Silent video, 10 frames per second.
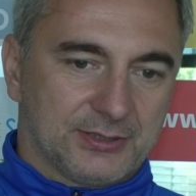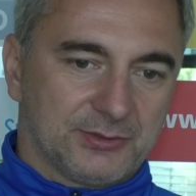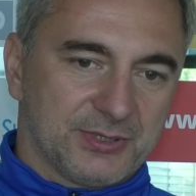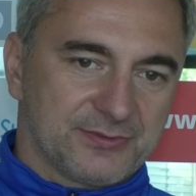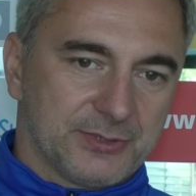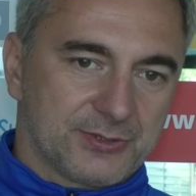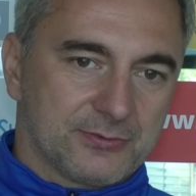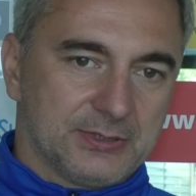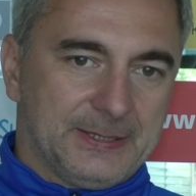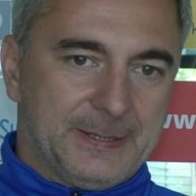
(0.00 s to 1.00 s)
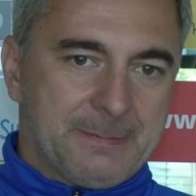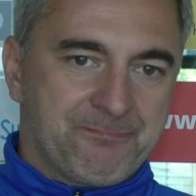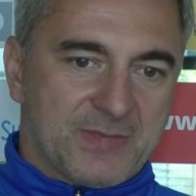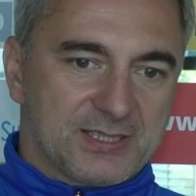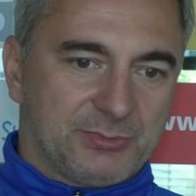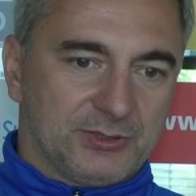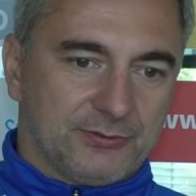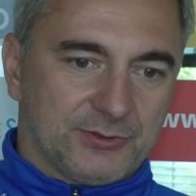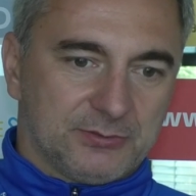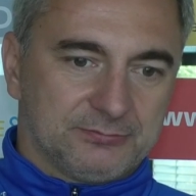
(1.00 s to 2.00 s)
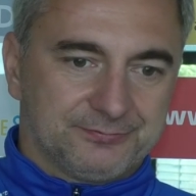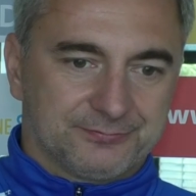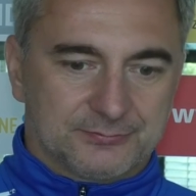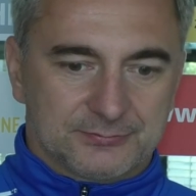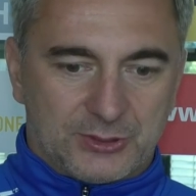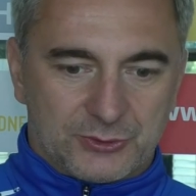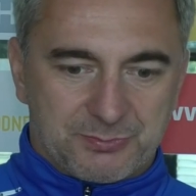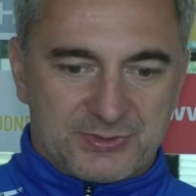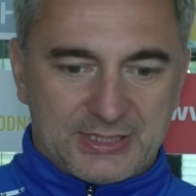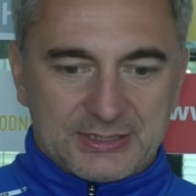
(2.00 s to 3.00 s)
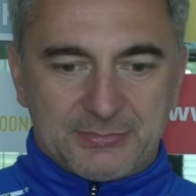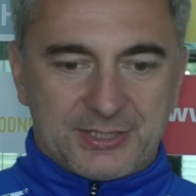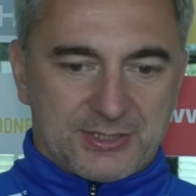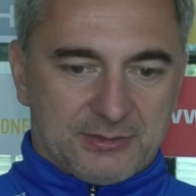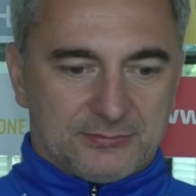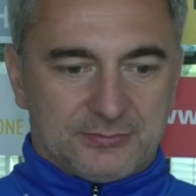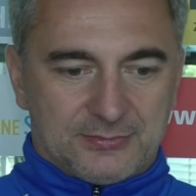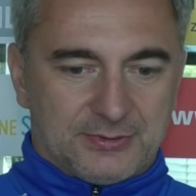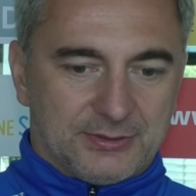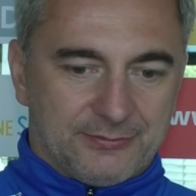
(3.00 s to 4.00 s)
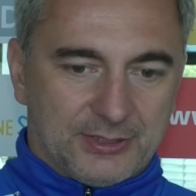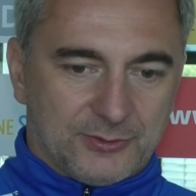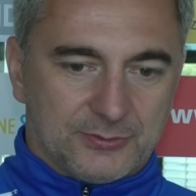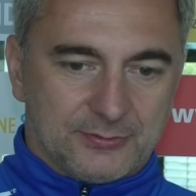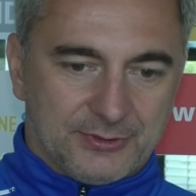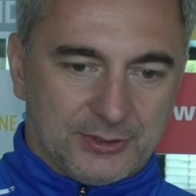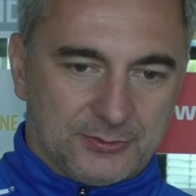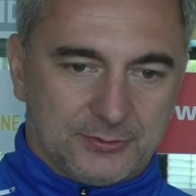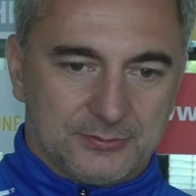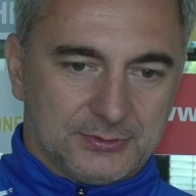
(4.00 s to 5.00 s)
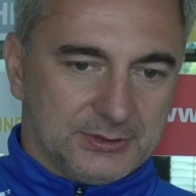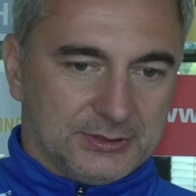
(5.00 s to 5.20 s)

Natomiast w meczu z Bytowią, choć przed meczem wielu, wielu